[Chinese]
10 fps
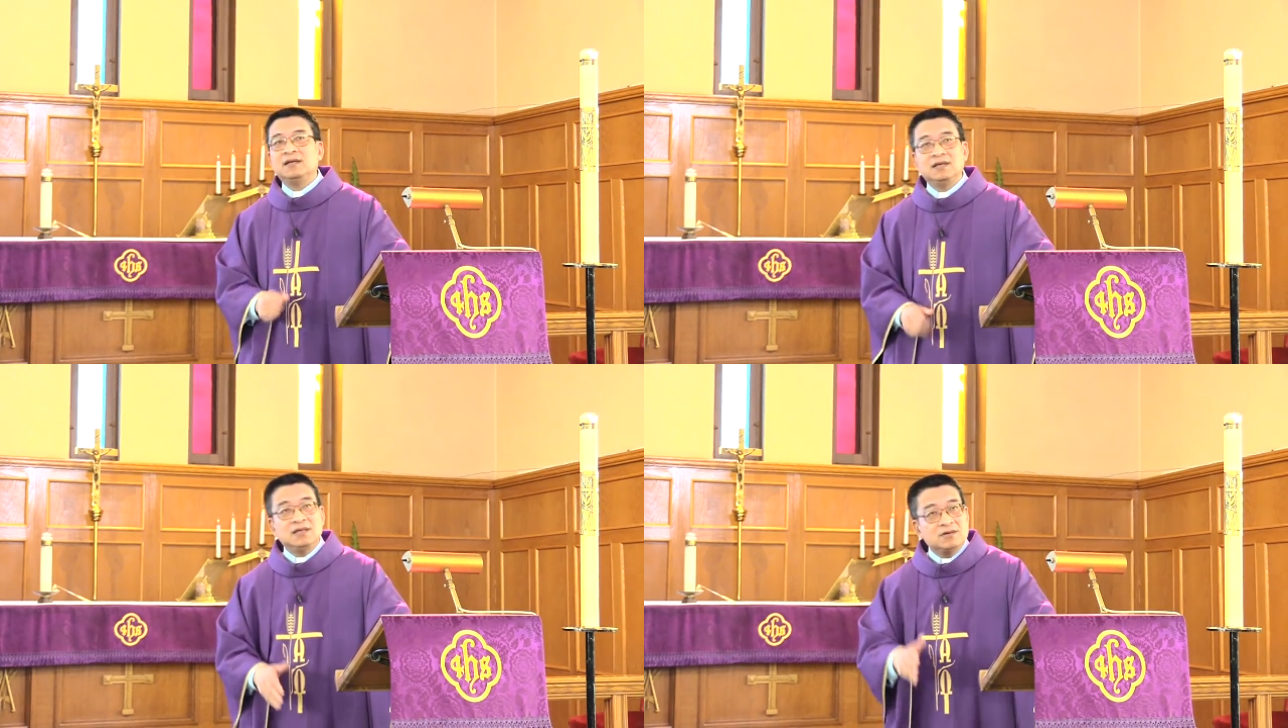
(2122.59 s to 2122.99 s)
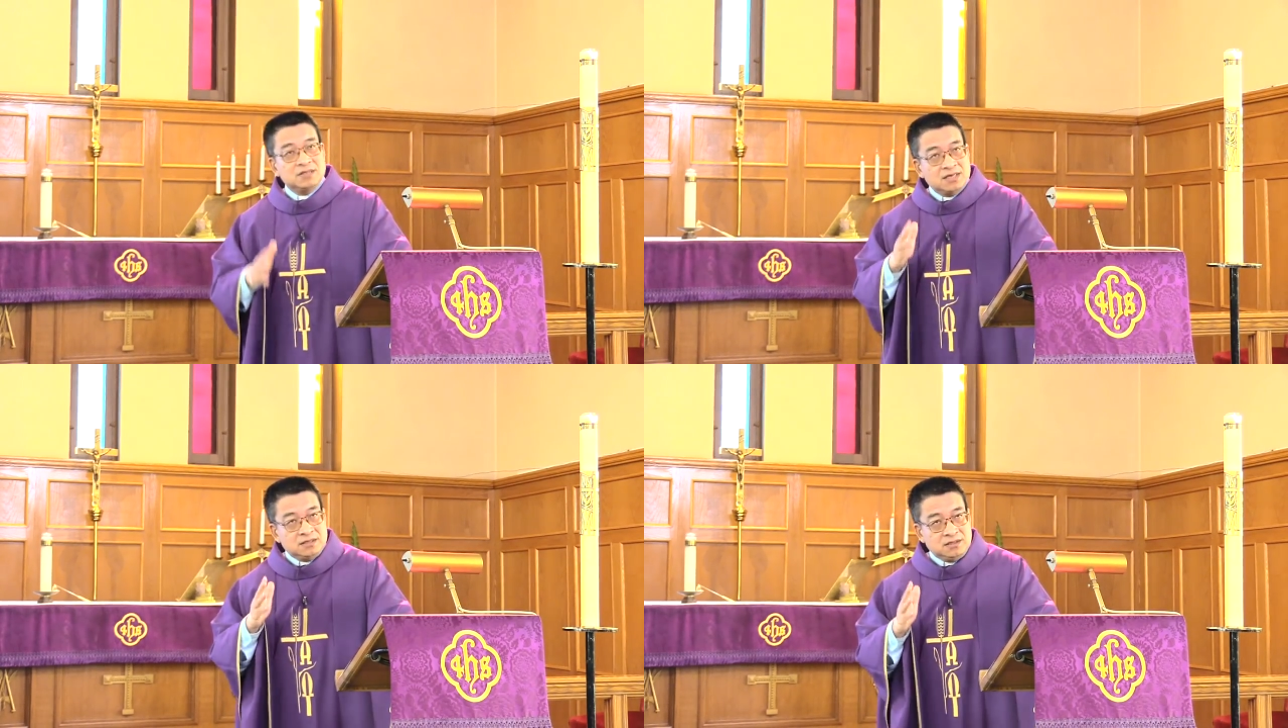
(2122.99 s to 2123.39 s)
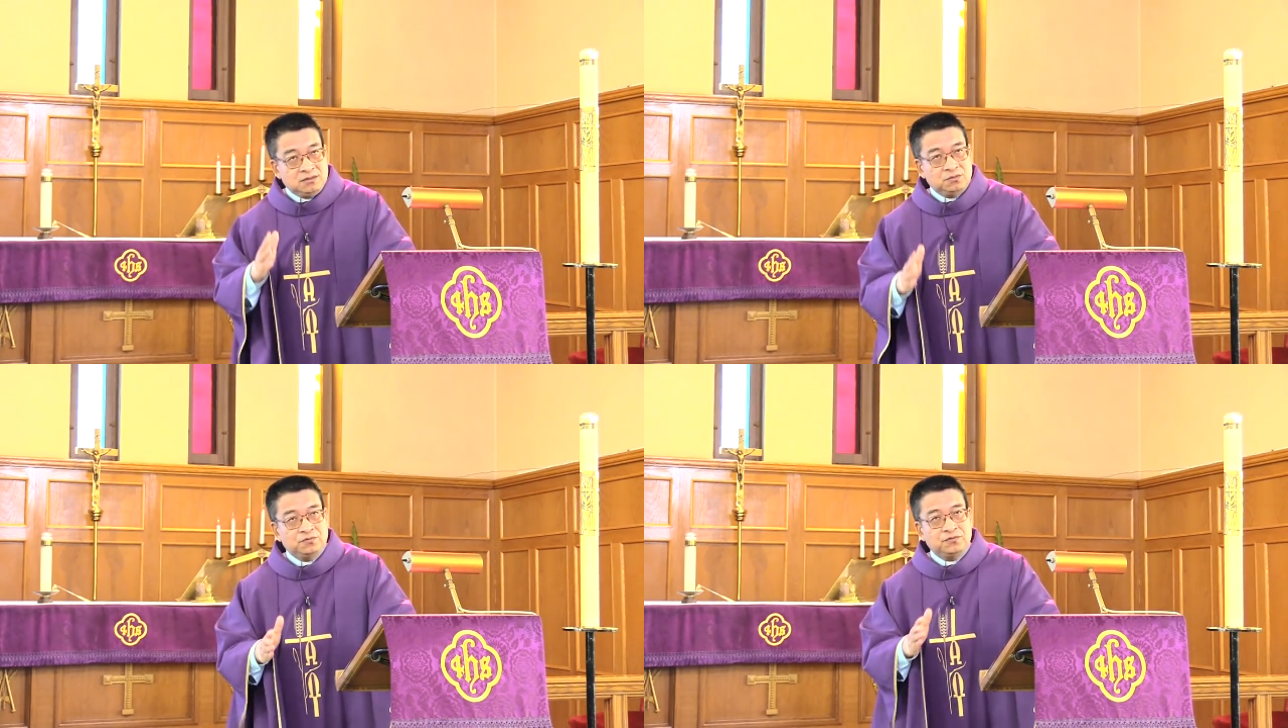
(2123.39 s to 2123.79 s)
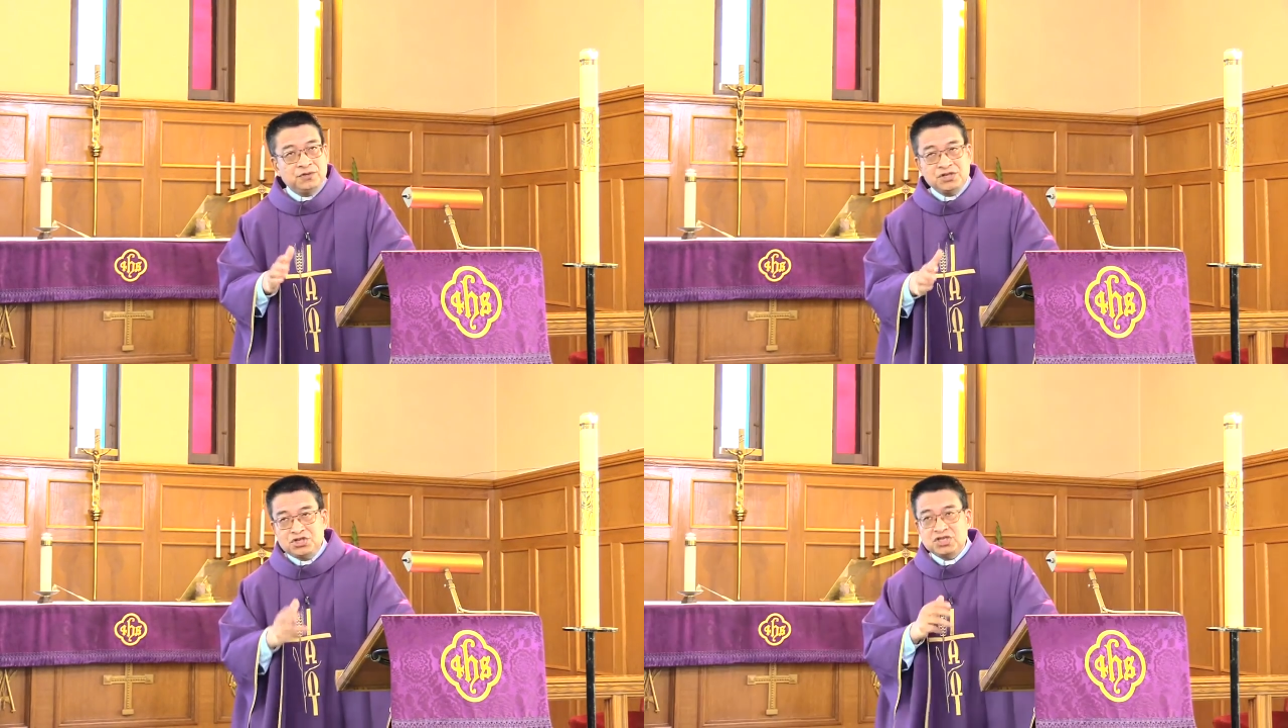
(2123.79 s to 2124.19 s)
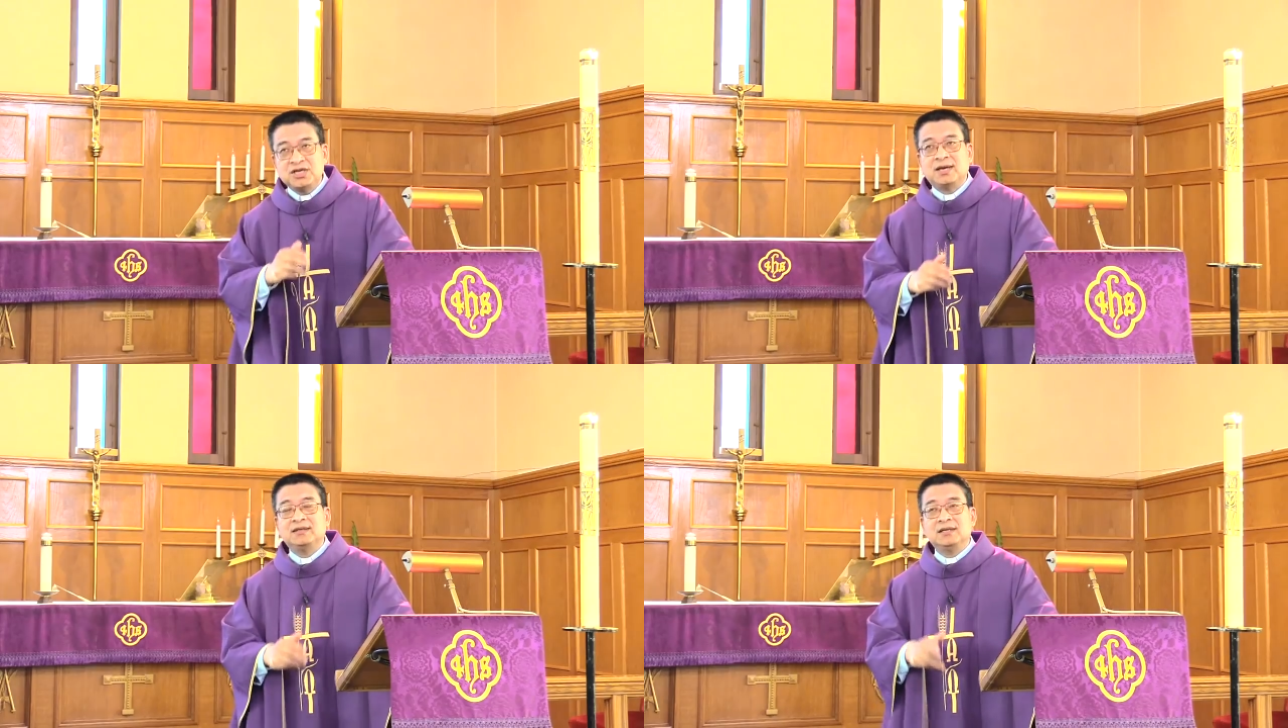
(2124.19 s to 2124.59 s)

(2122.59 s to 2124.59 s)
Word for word: 他在要在基督复临之前，